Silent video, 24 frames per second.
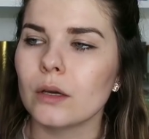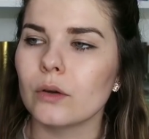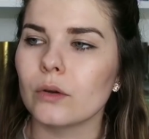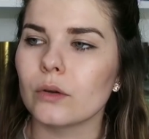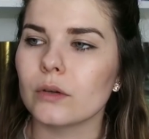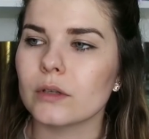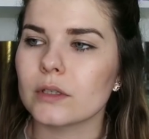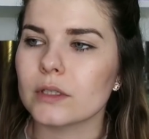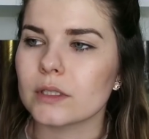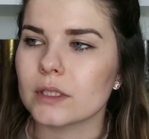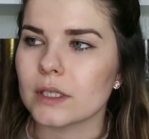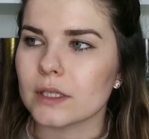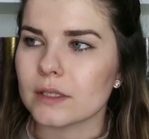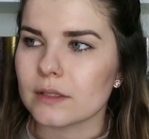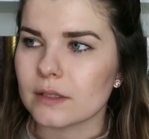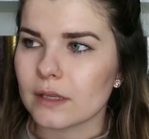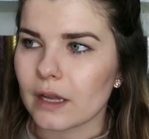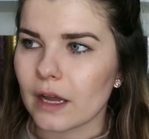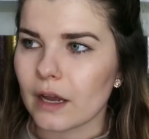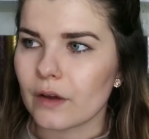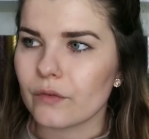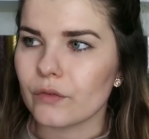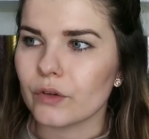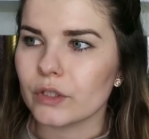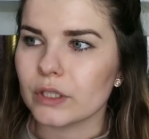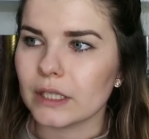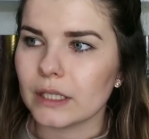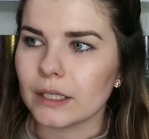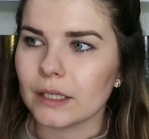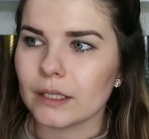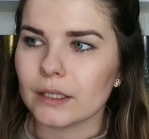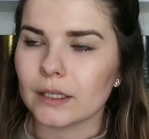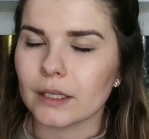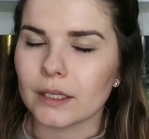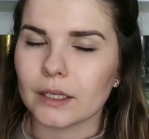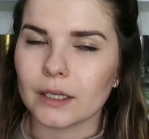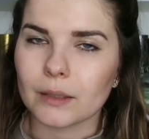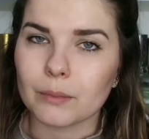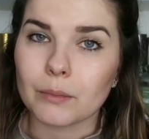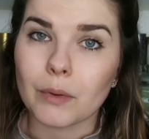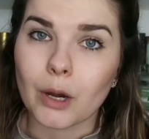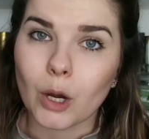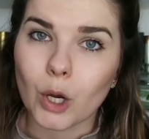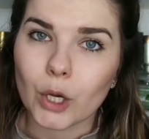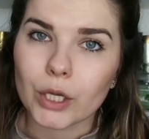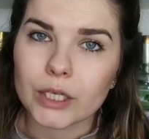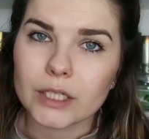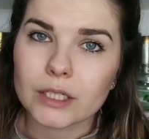und das Nachwort ging dann eben
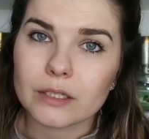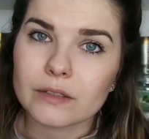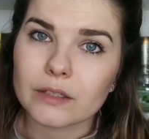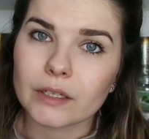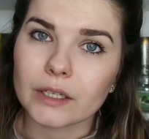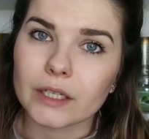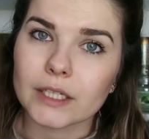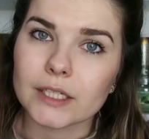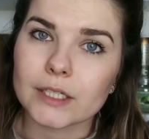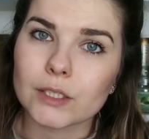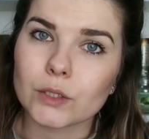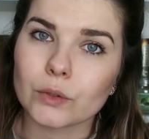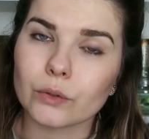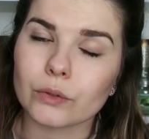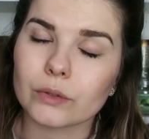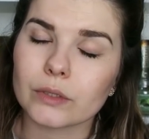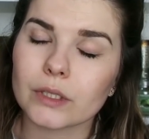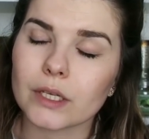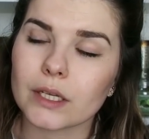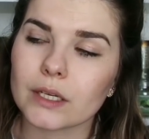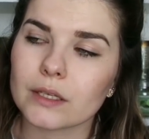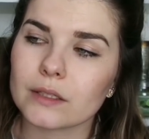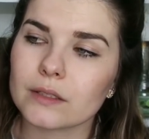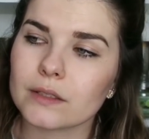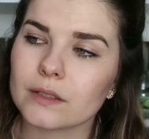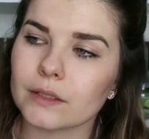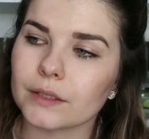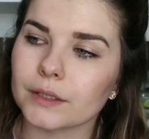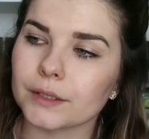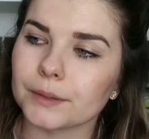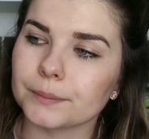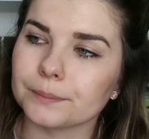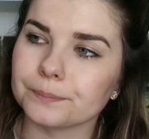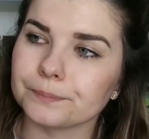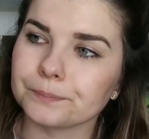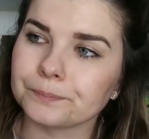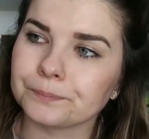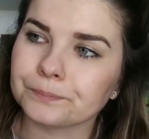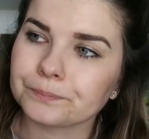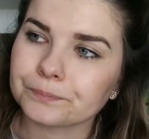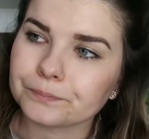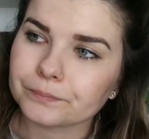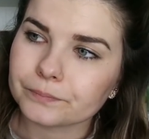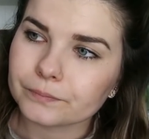auch in diese Richtung, dass ähm,